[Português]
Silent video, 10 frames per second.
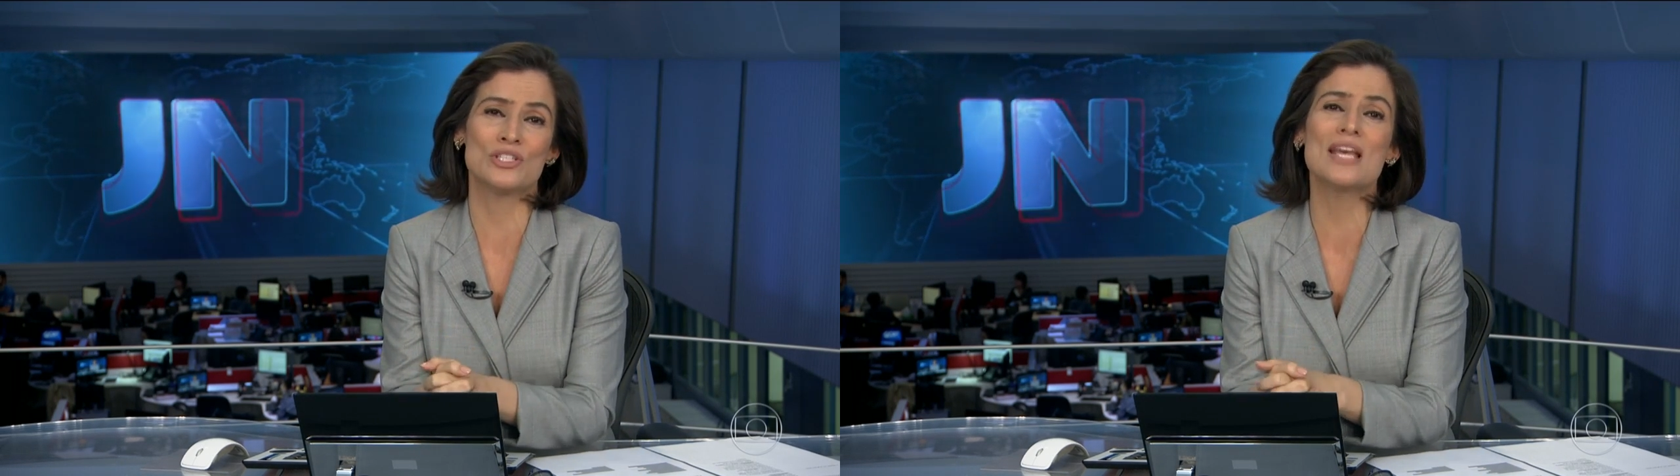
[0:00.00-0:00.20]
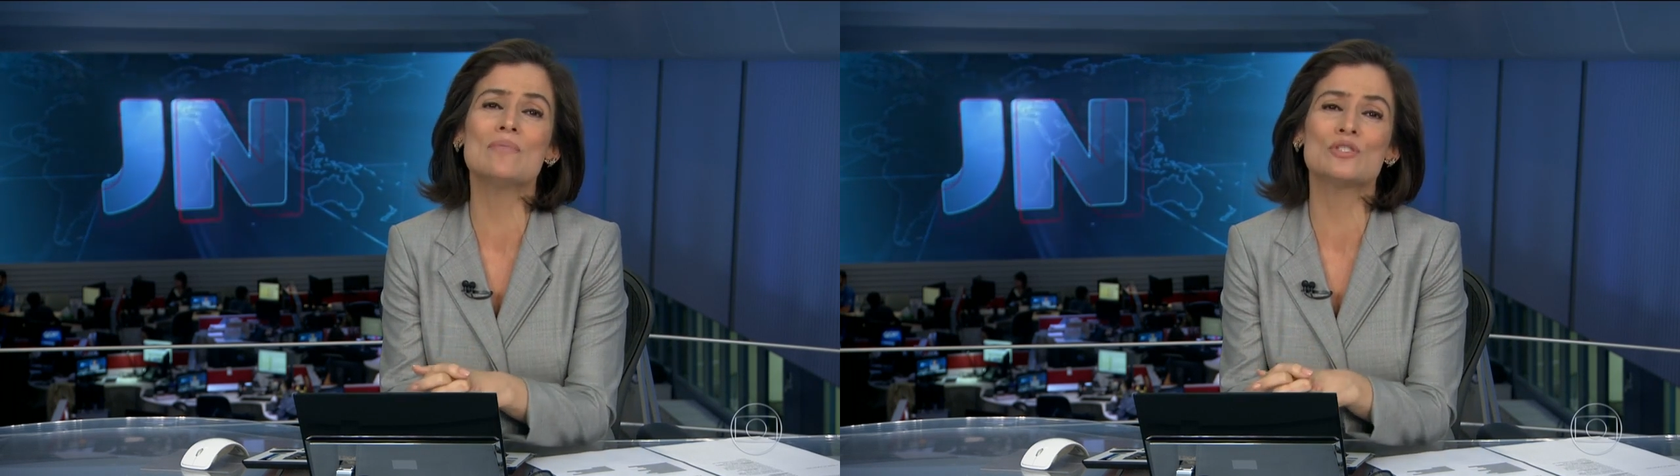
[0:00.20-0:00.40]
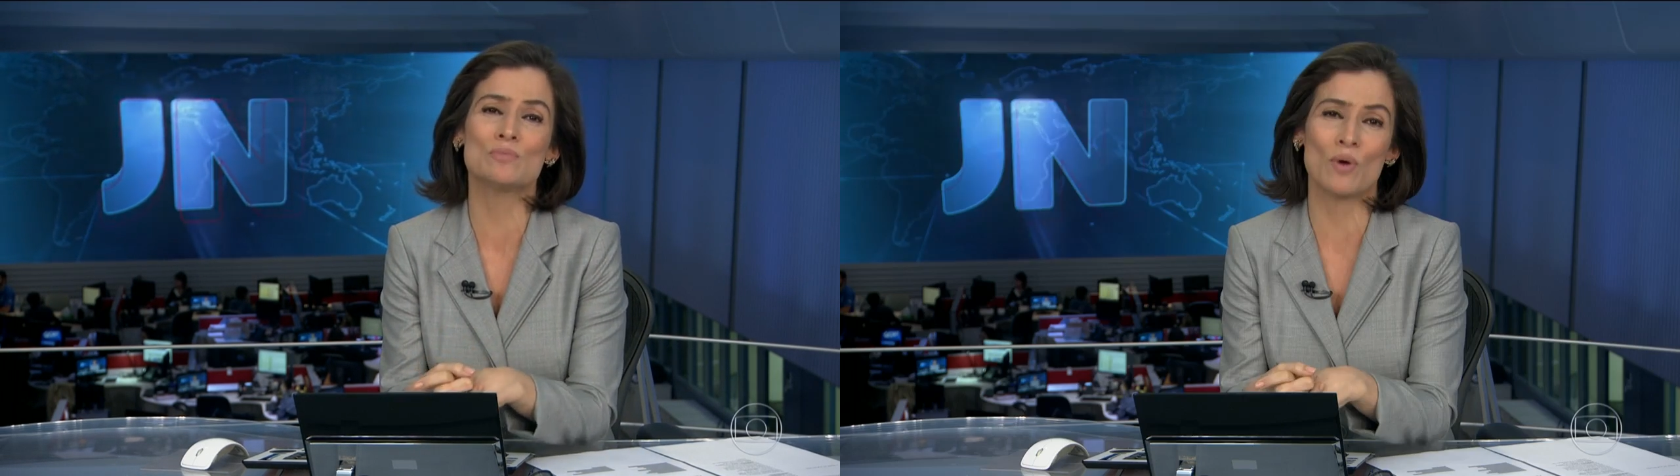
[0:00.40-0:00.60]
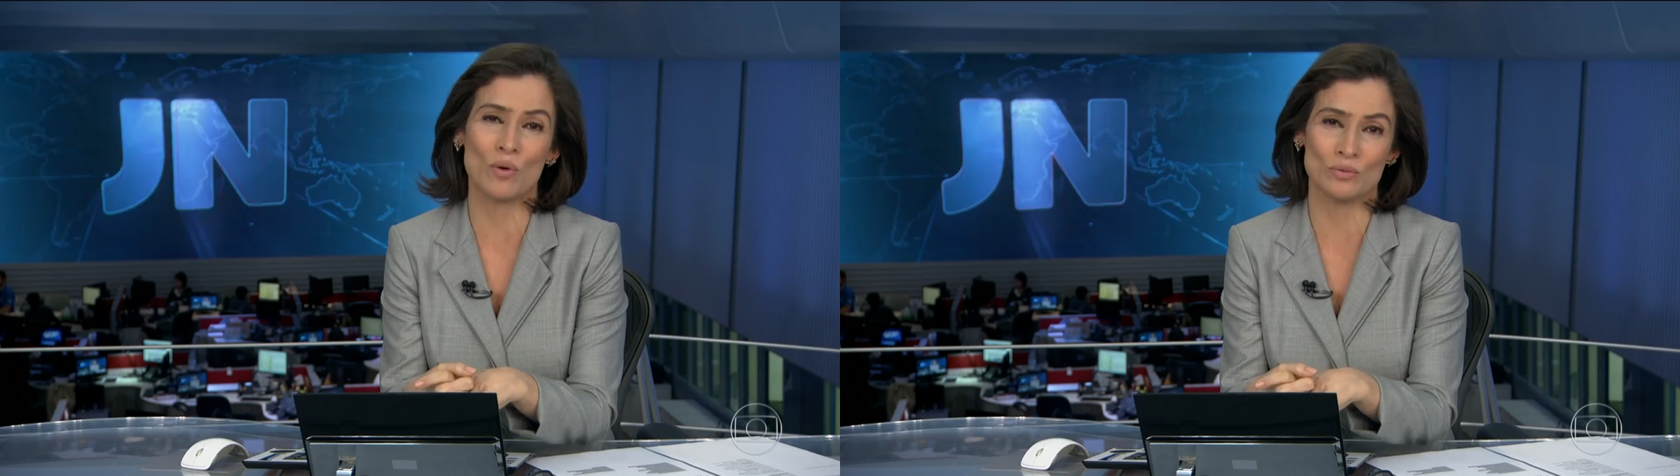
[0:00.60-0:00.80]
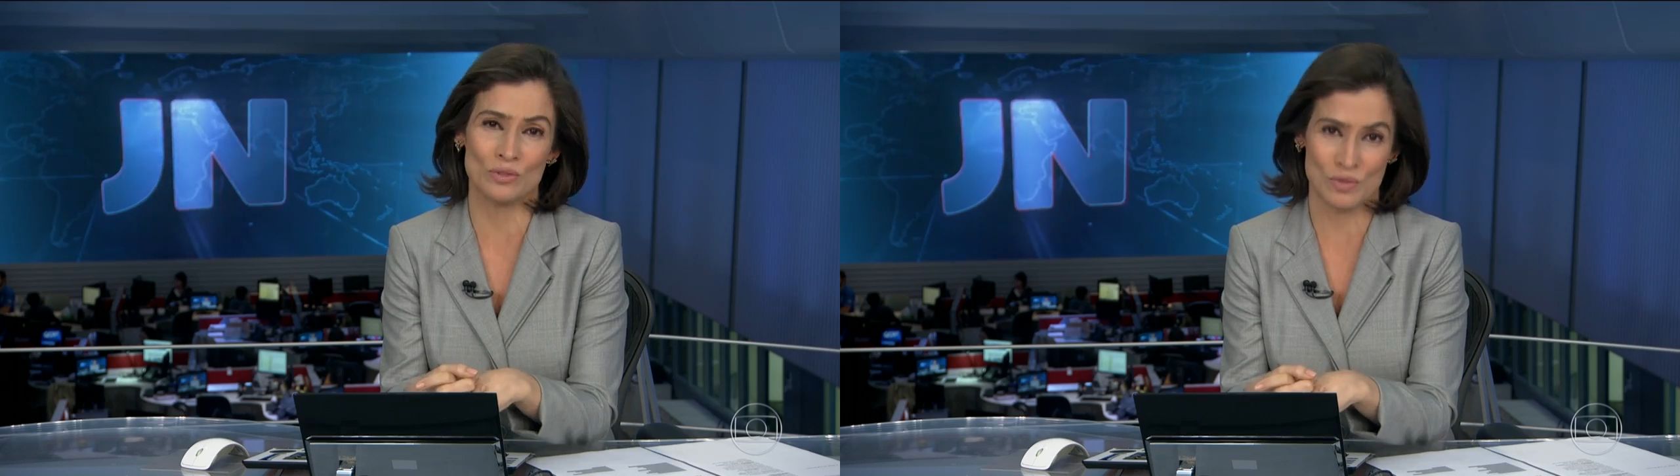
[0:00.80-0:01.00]
James
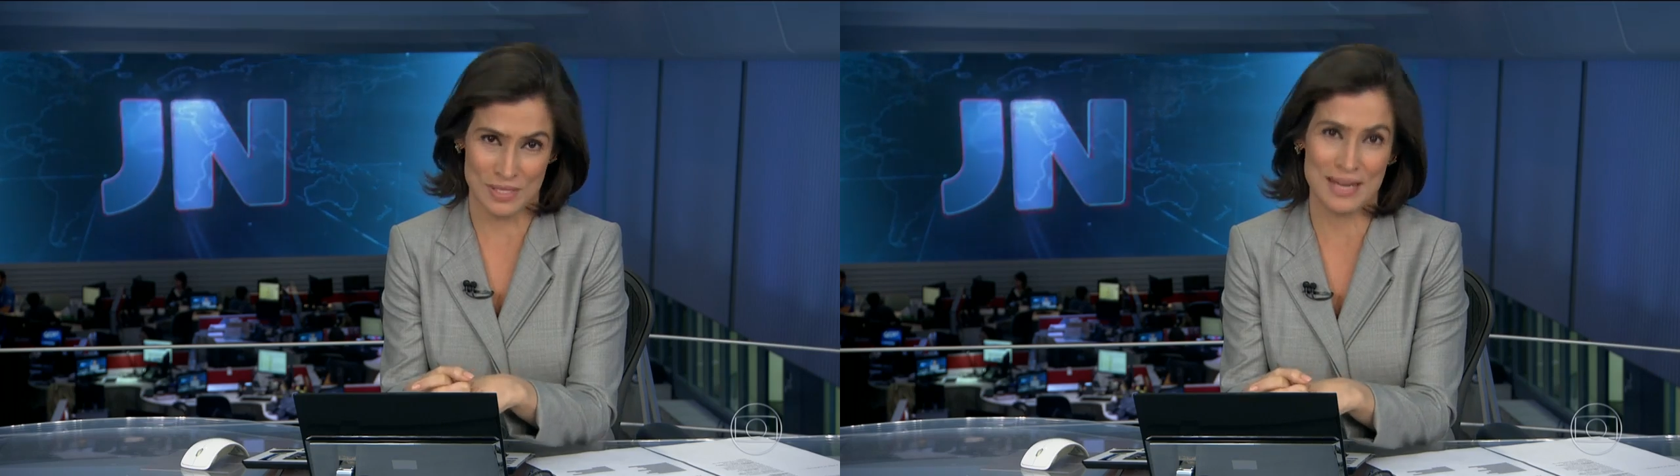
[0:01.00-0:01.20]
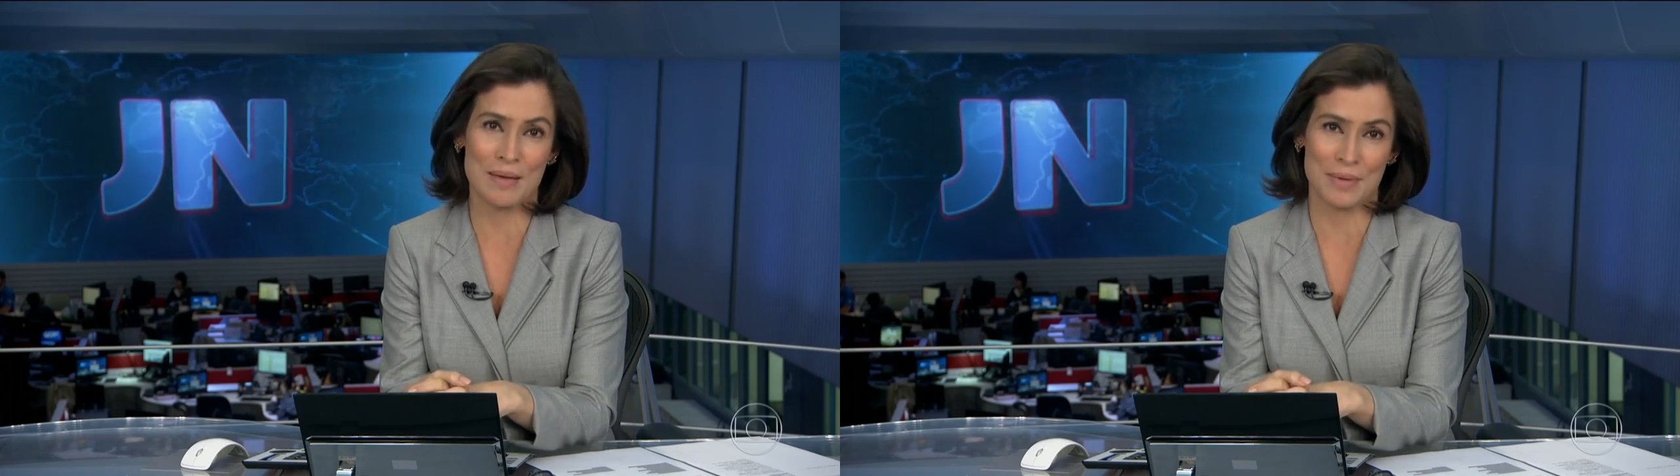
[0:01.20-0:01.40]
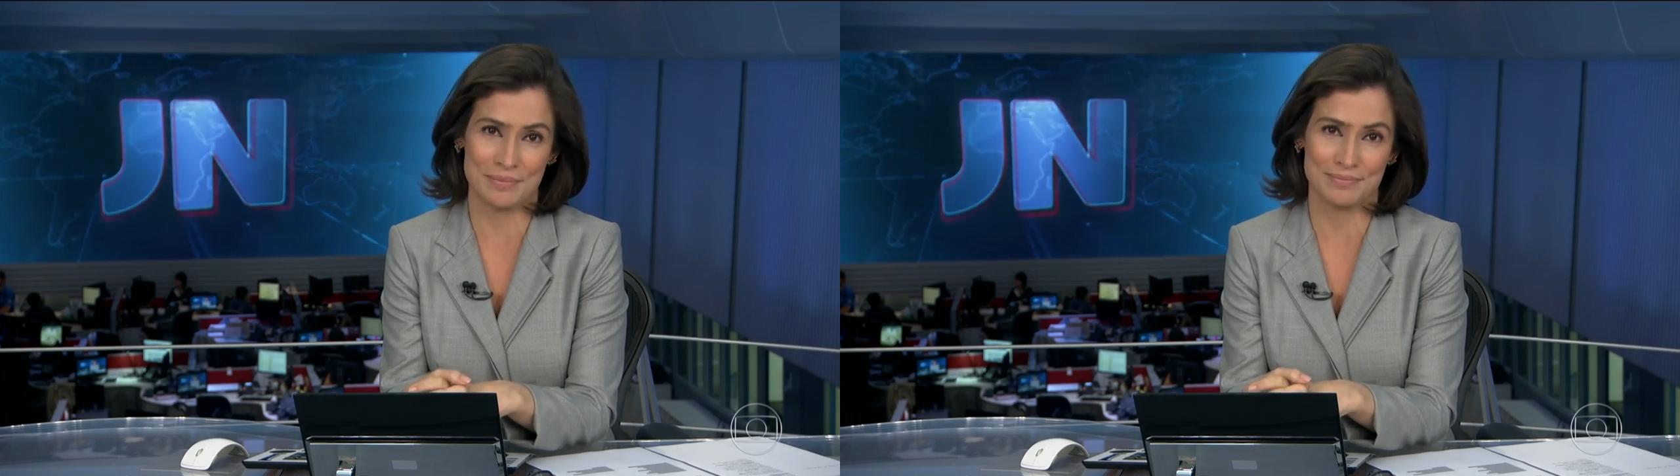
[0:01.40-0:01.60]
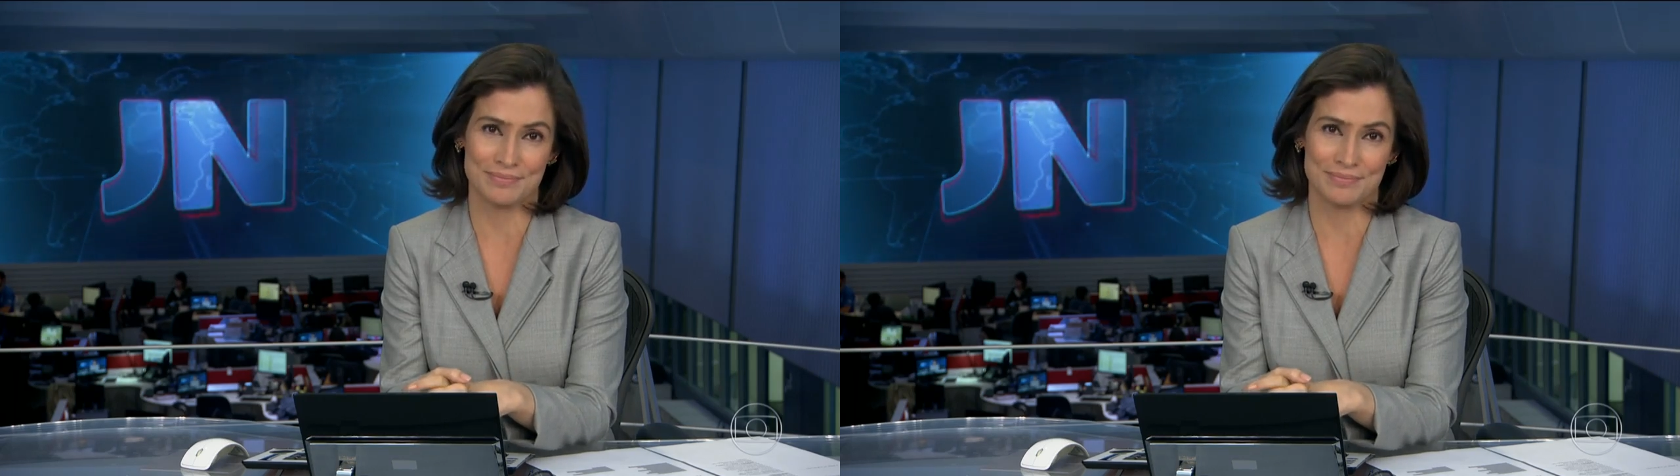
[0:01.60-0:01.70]
Bond no cinema.